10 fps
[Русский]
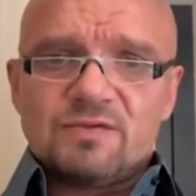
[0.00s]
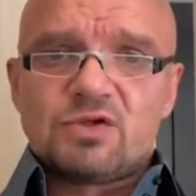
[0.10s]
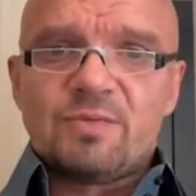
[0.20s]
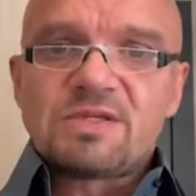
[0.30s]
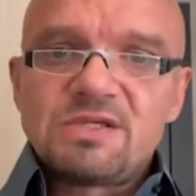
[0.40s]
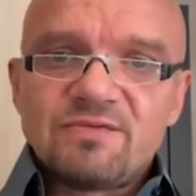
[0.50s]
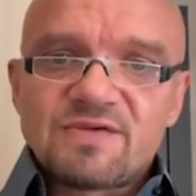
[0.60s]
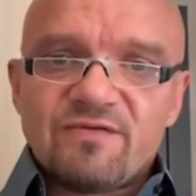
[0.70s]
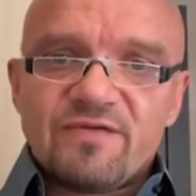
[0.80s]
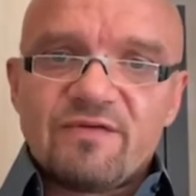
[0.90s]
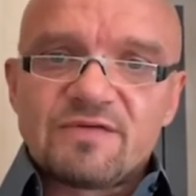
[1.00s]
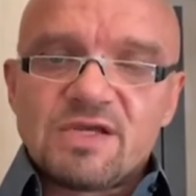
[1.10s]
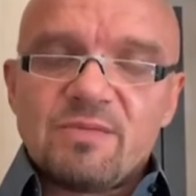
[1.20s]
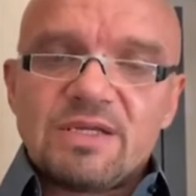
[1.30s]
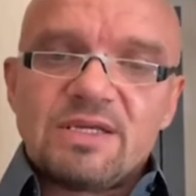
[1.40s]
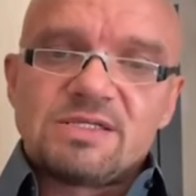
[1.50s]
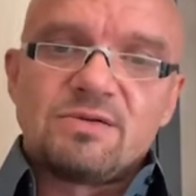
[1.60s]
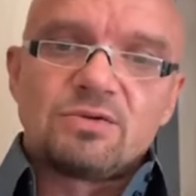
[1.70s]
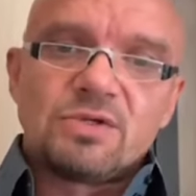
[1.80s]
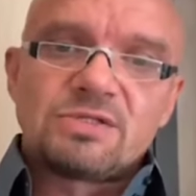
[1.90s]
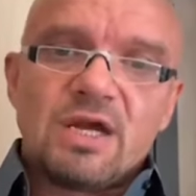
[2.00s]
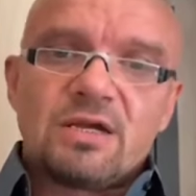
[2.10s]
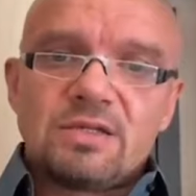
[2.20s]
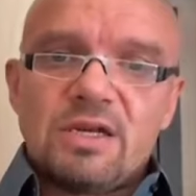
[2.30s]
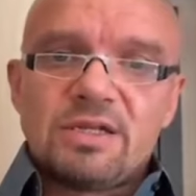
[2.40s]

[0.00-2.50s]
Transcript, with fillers: вступить с ним в вза взаимодействие. То есть, так